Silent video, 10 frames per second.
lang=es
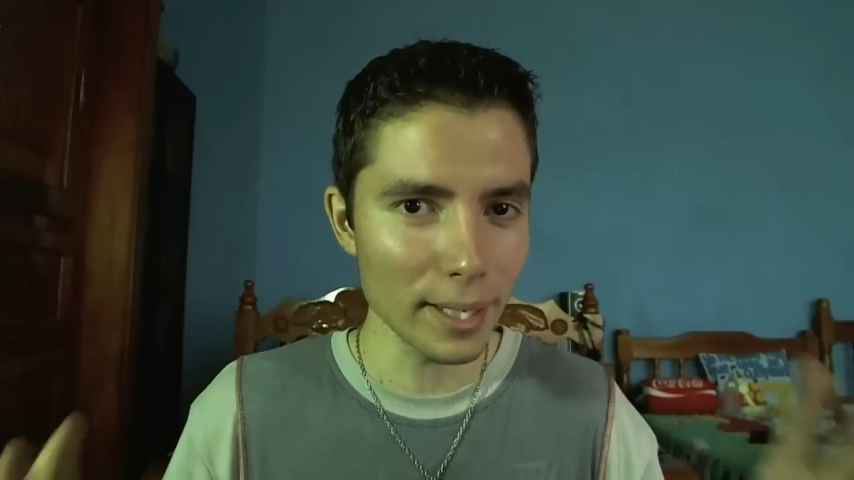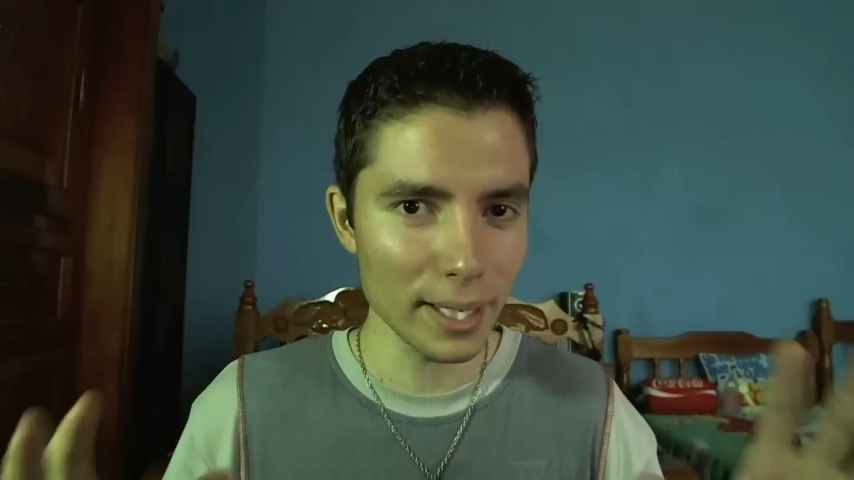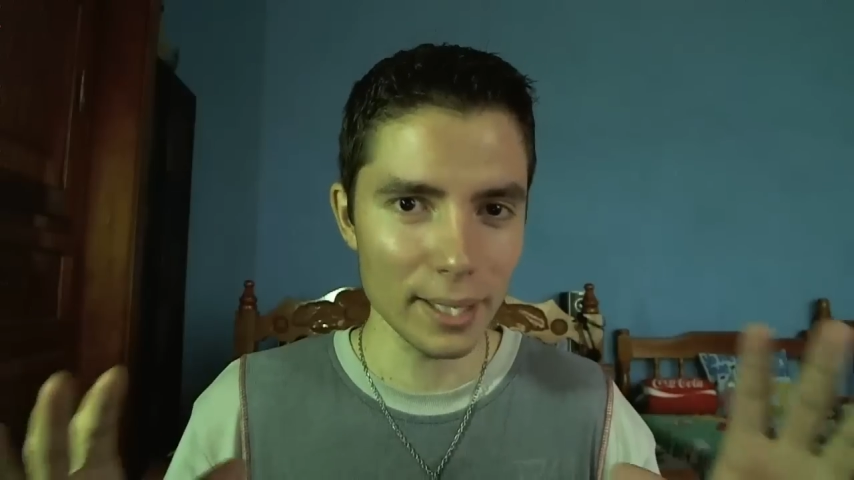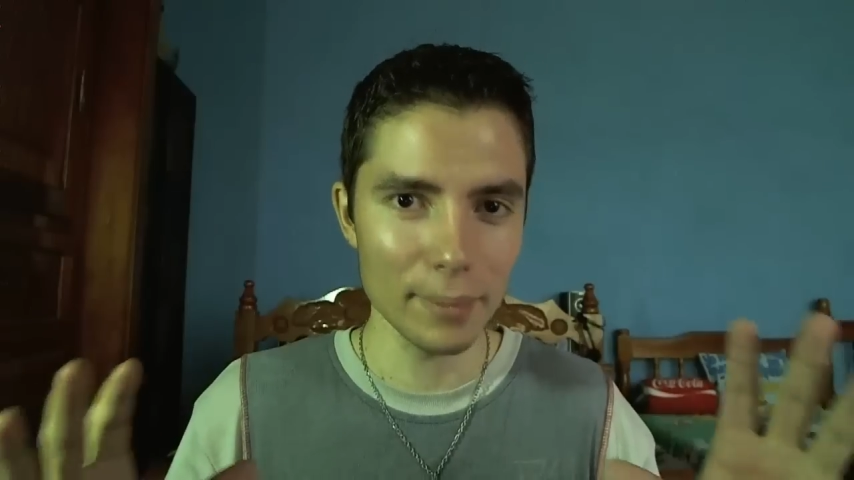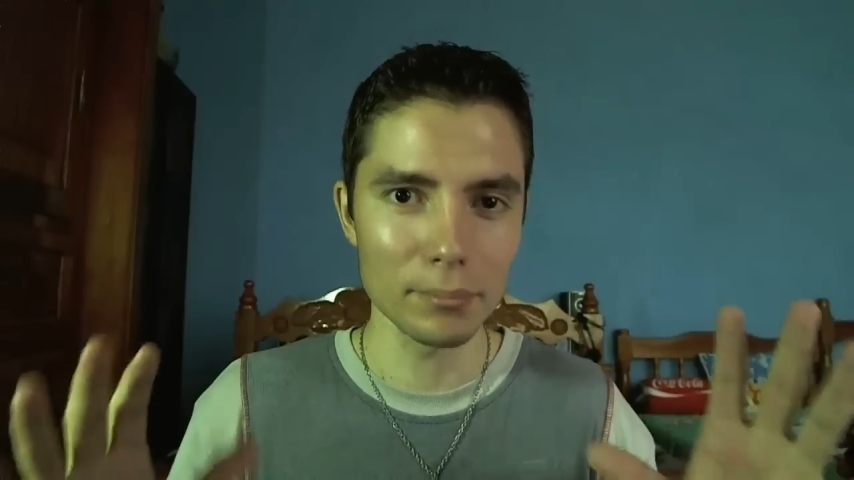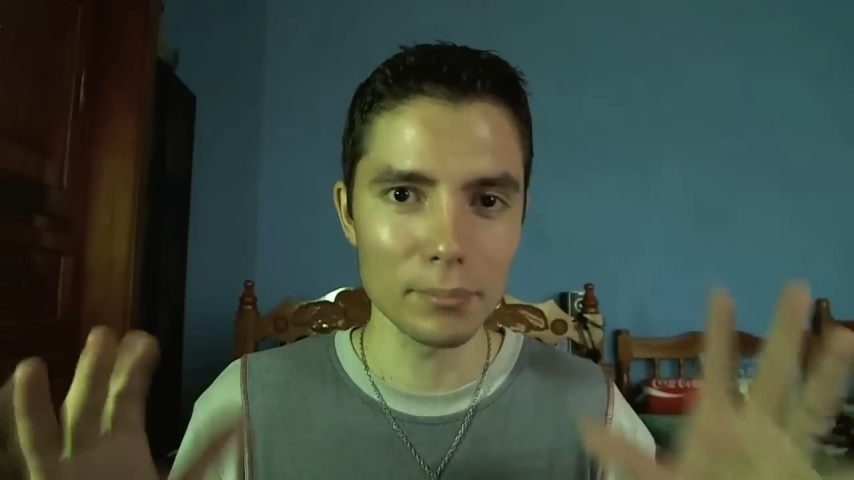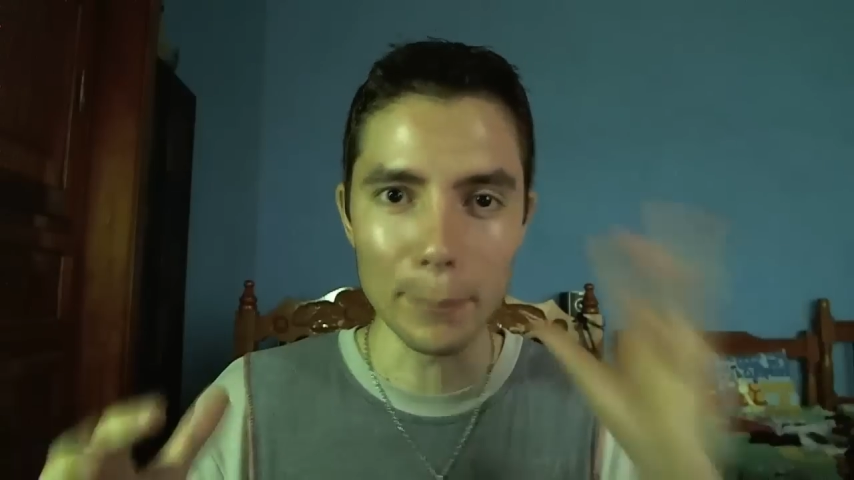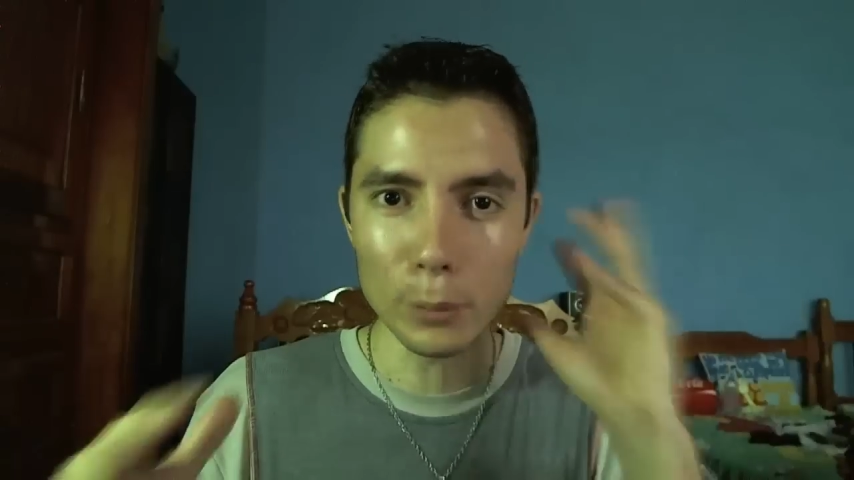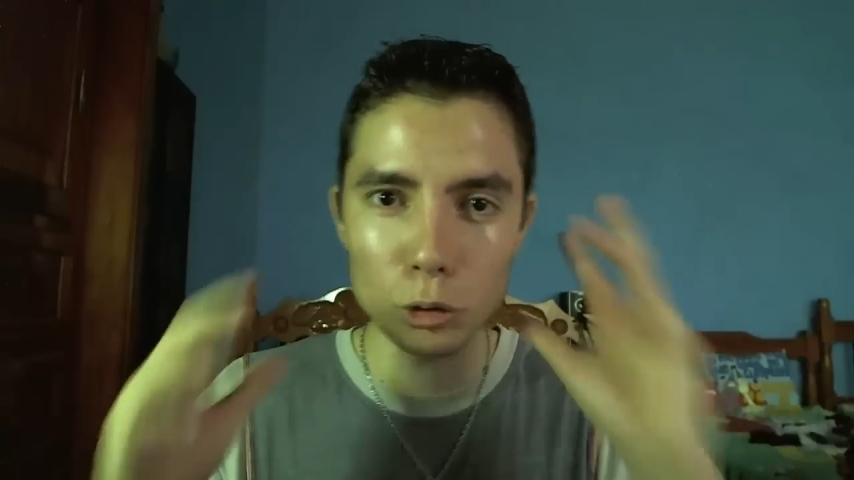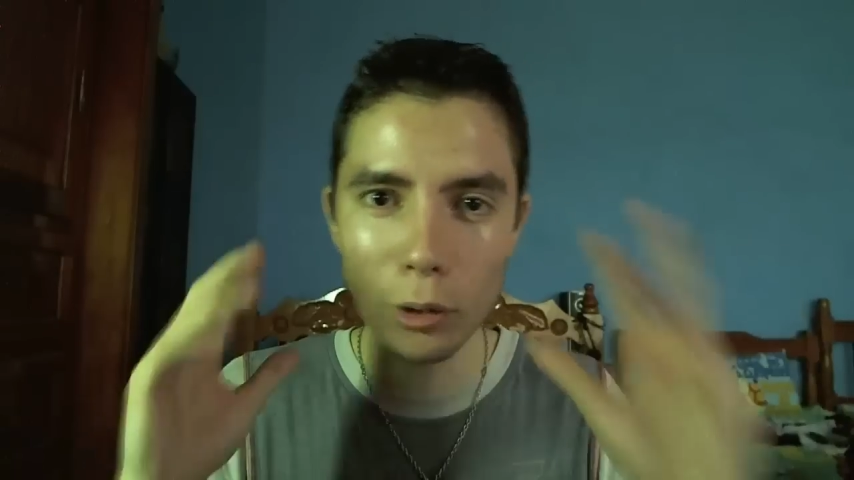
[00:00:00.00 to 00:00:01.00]
me,
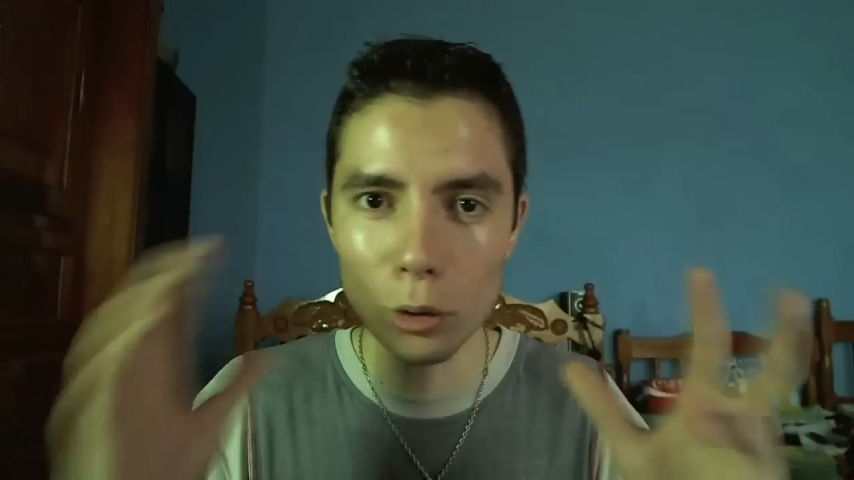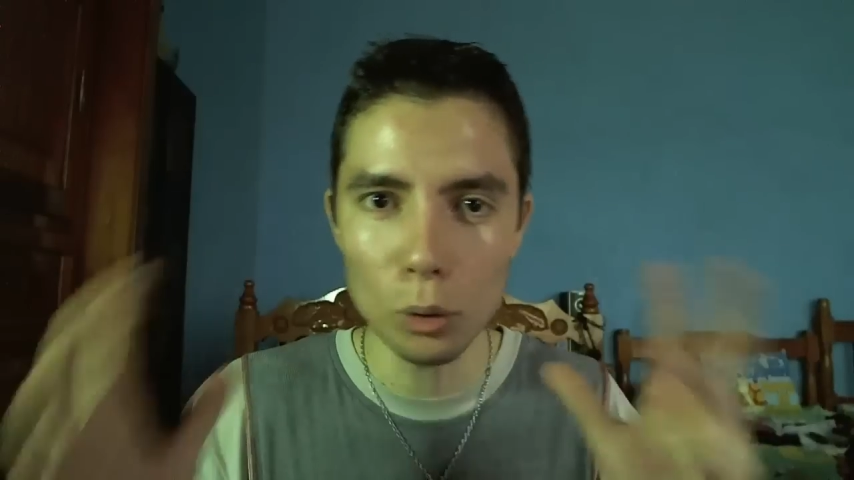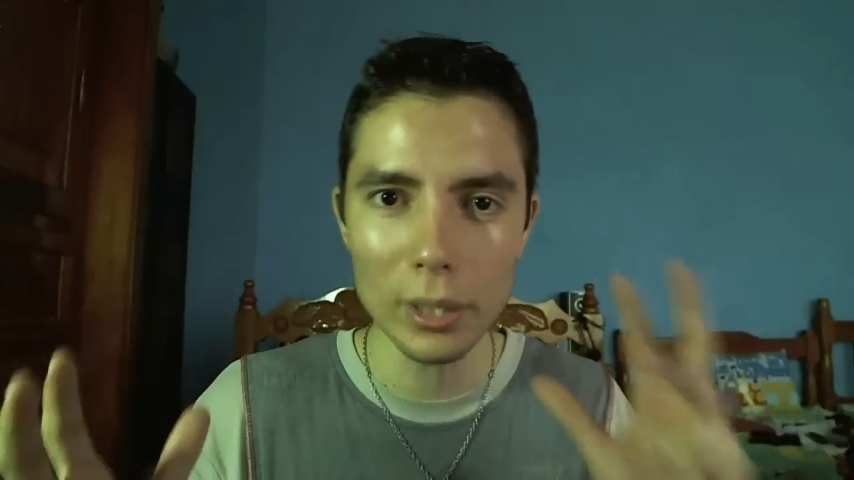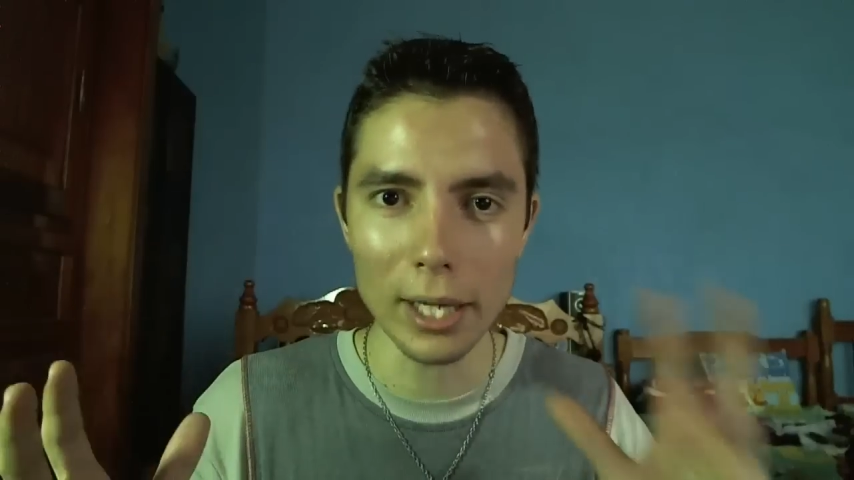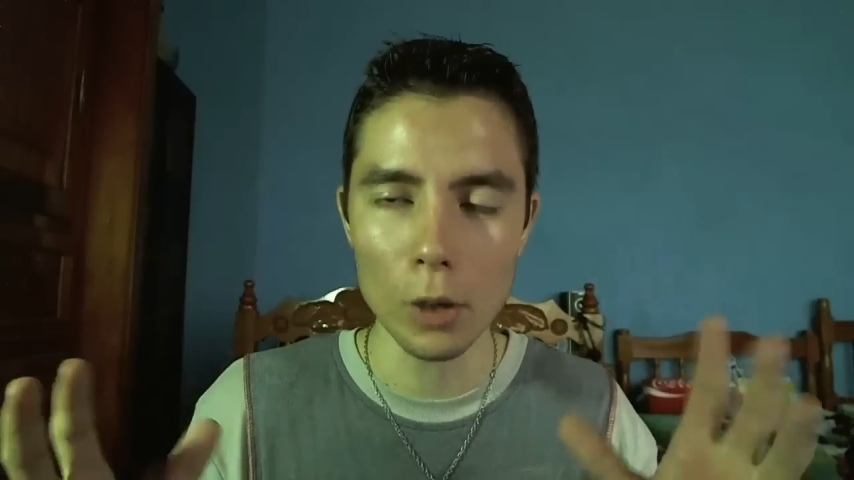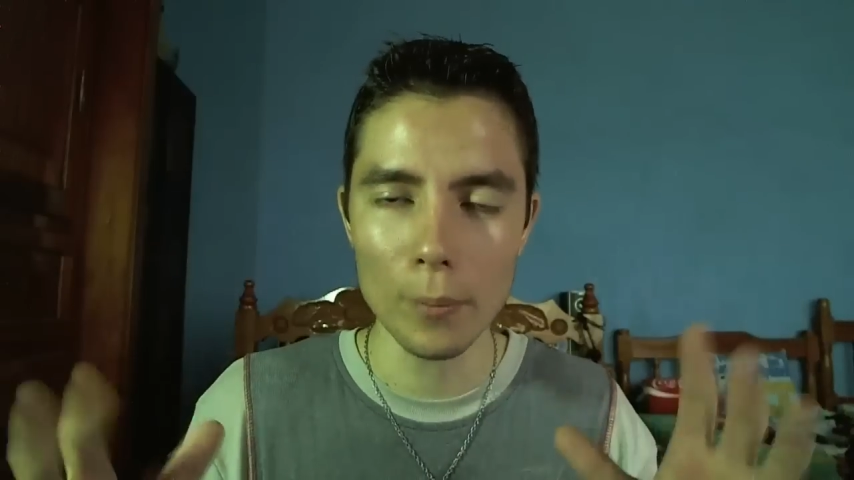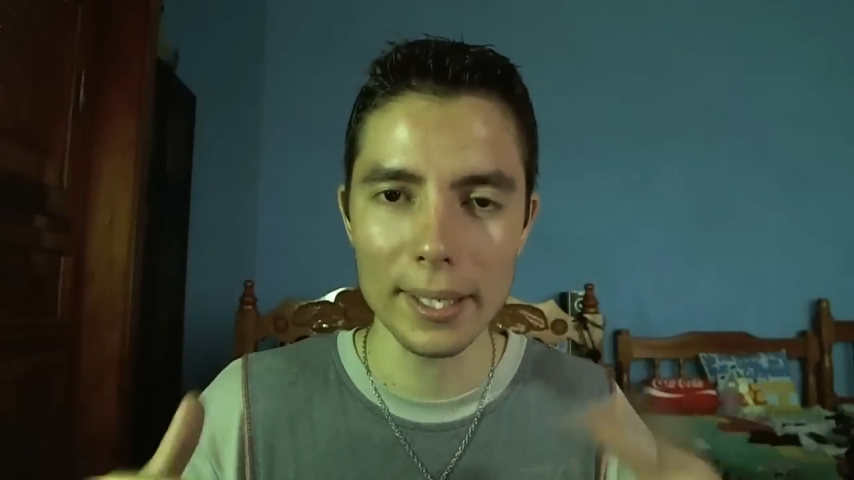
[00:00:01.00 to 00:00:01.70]
puso en duda, ¿no?